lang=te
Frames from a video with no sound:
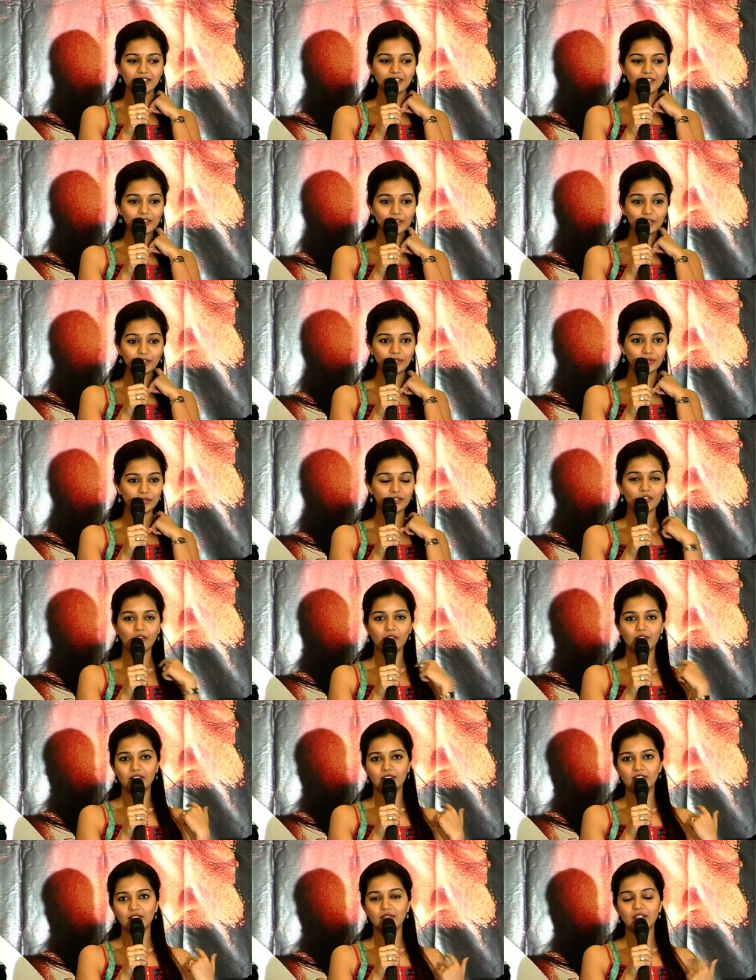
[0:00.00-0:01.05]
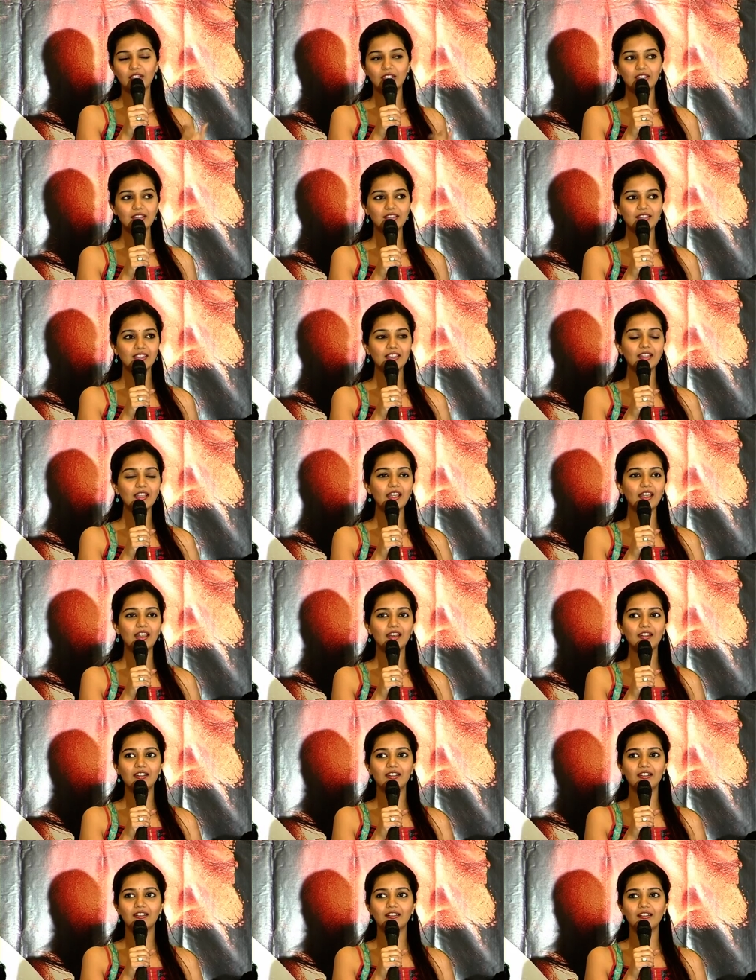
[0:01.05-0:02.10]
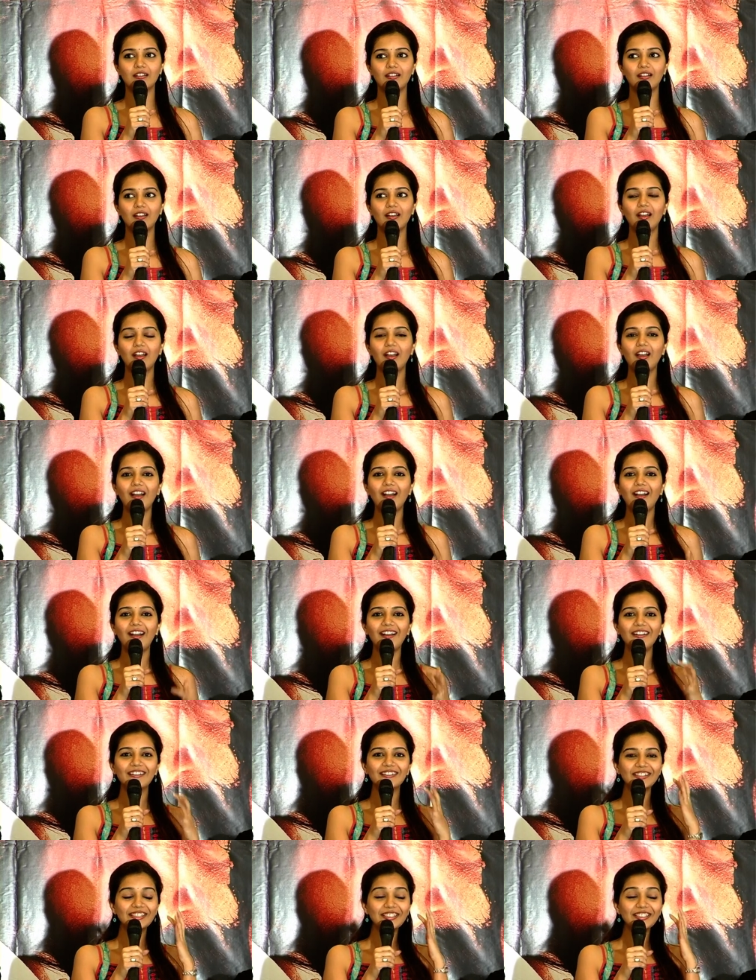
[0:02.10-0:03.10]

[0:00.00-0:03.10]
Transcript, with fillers: థియేటర్లో చూసాం అందరం కలిసి అండ్ uh, అక్కడ